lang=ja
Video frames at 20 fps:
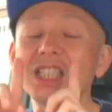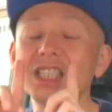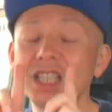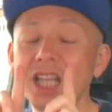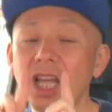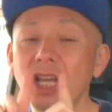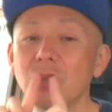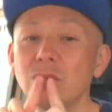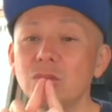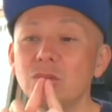です
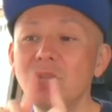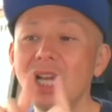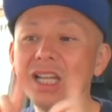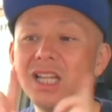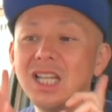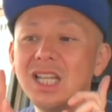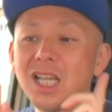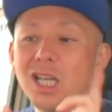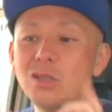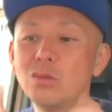ね、裏
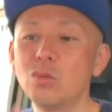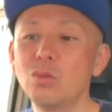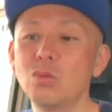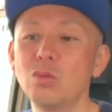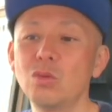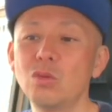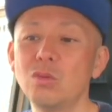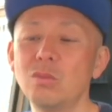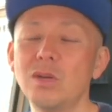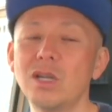でやる
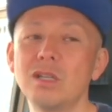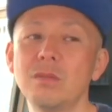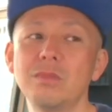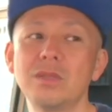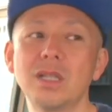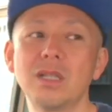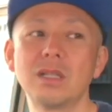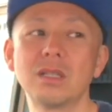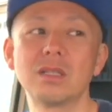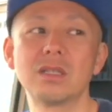方法もあるみ
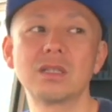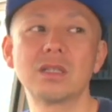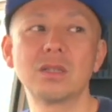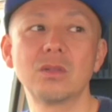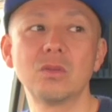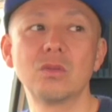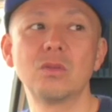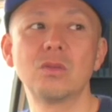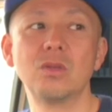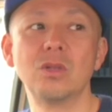たいなんですけ
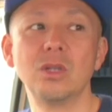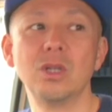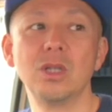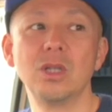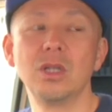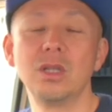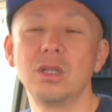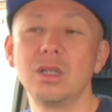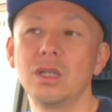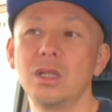ど、
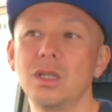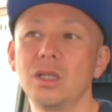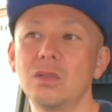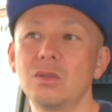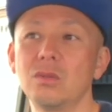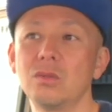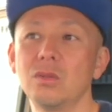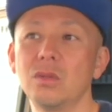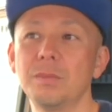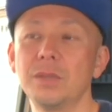えー、っ
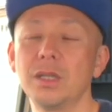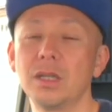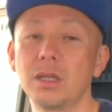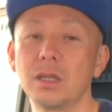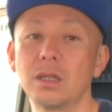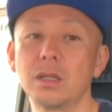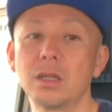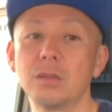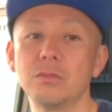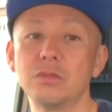とやっぱりな
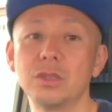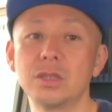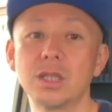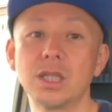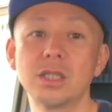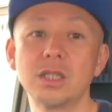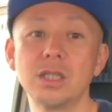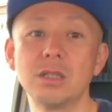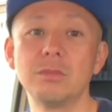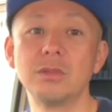かなか難
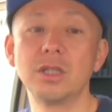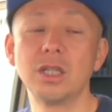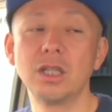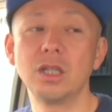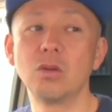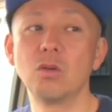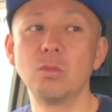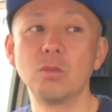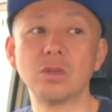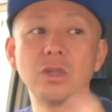しいみたい
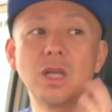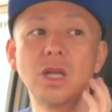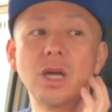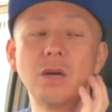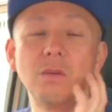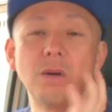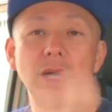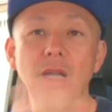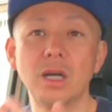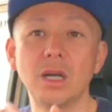で、表
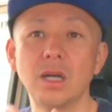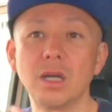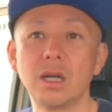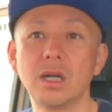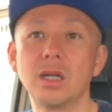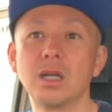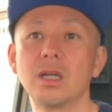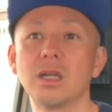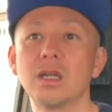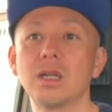
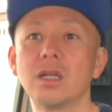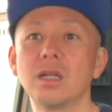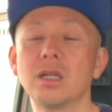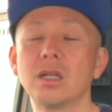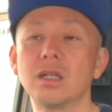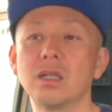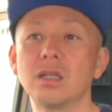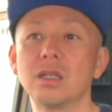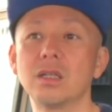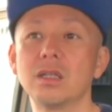
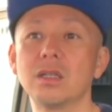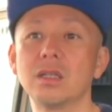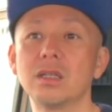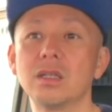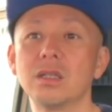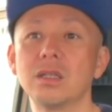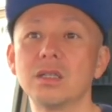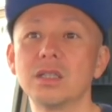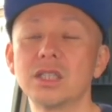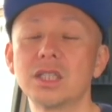
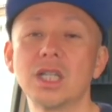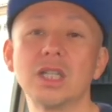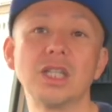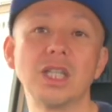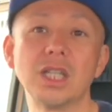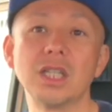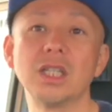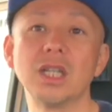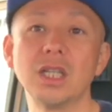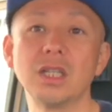側しか
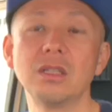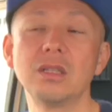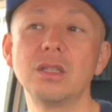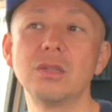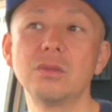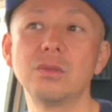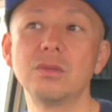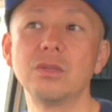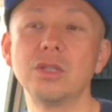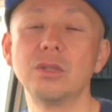できないってい
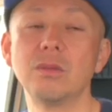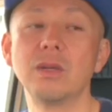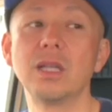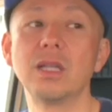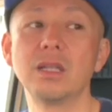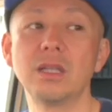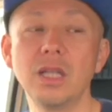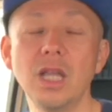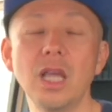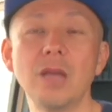うふうに言わ
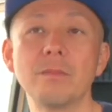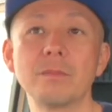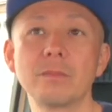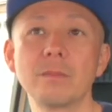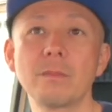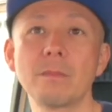れて、